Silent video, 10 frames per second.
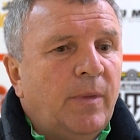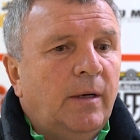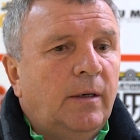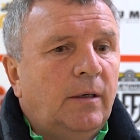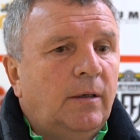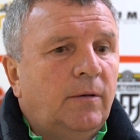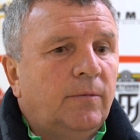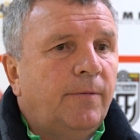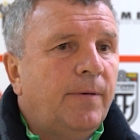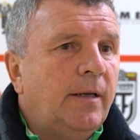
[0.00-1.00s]
Э,
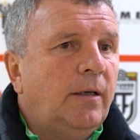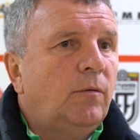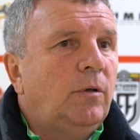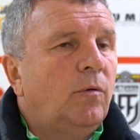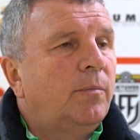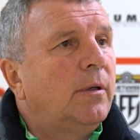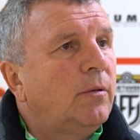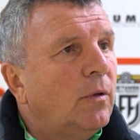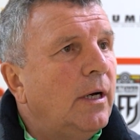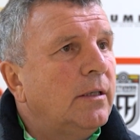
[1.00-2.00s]
Фафана у него была
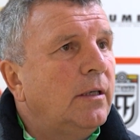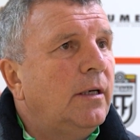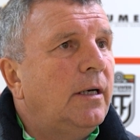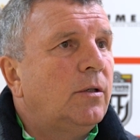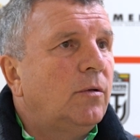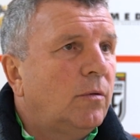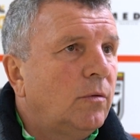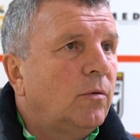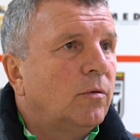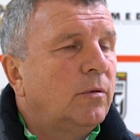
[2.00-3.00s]
другая задача,
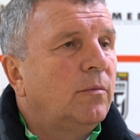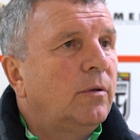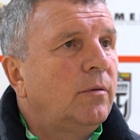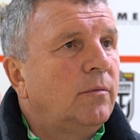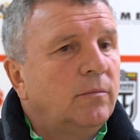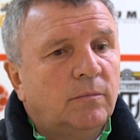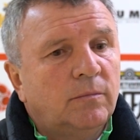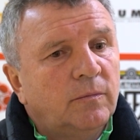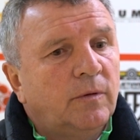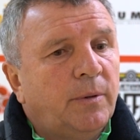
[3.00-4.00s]
он должен был
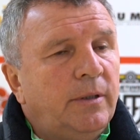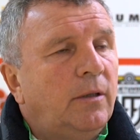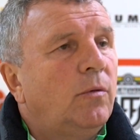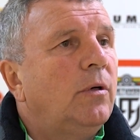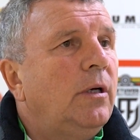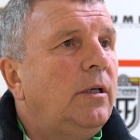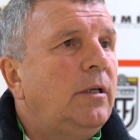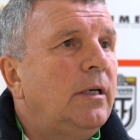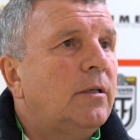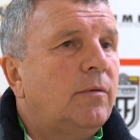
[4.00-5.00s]
выполнять другие
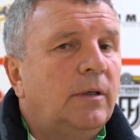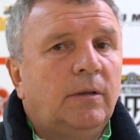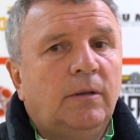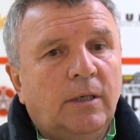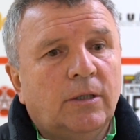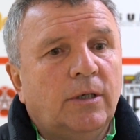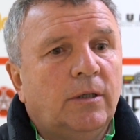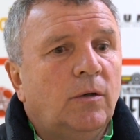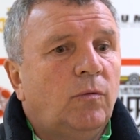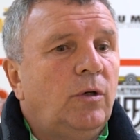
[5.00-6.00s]
действия. Наши
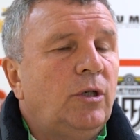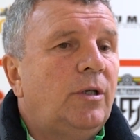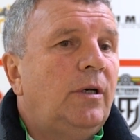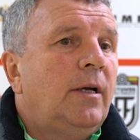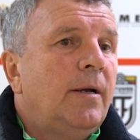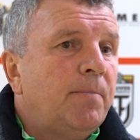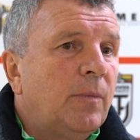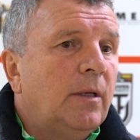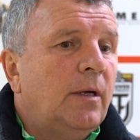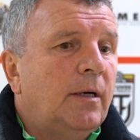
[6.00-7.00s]
атакующие,
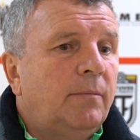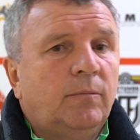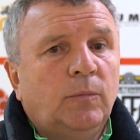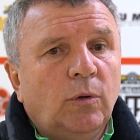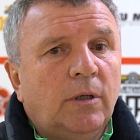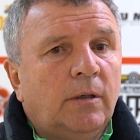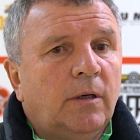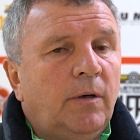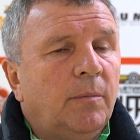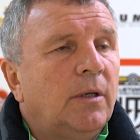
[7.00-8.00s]
да, многое
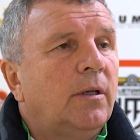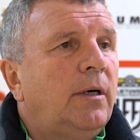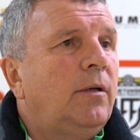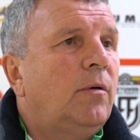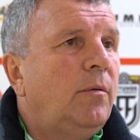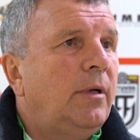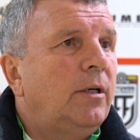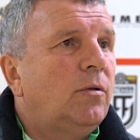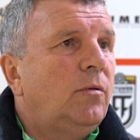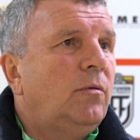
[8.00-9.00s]
говорим, контролируем
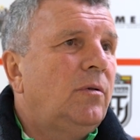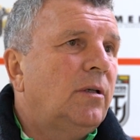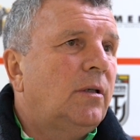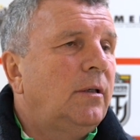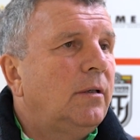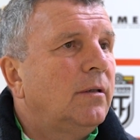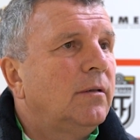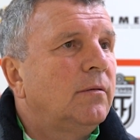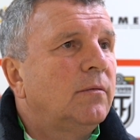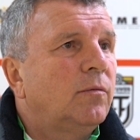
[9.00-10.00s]
мяч, но это
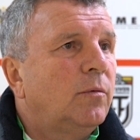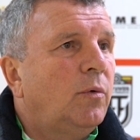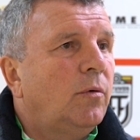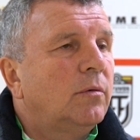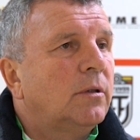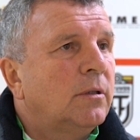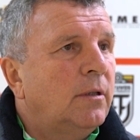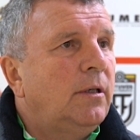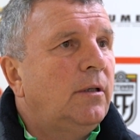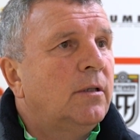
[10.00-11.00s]
э, футбол
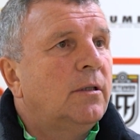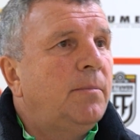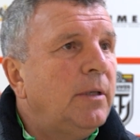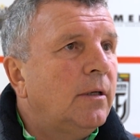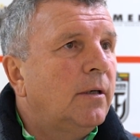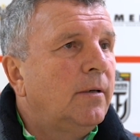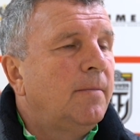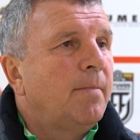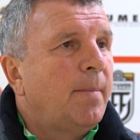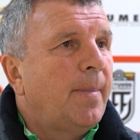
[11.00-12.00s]
состоит из забитых
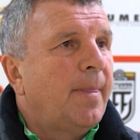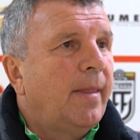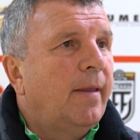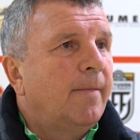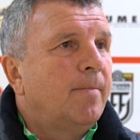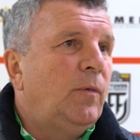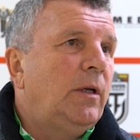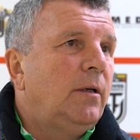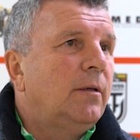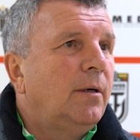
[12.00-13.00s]

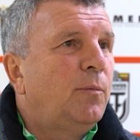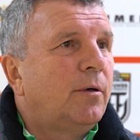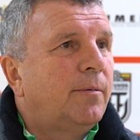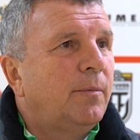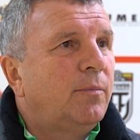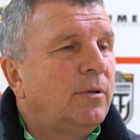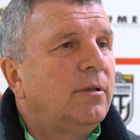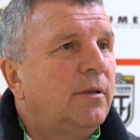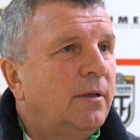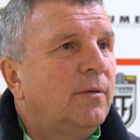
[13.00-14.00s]
и, не дай бог,
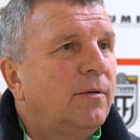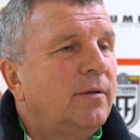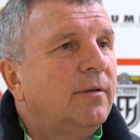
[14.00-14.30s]
пропущенных голов.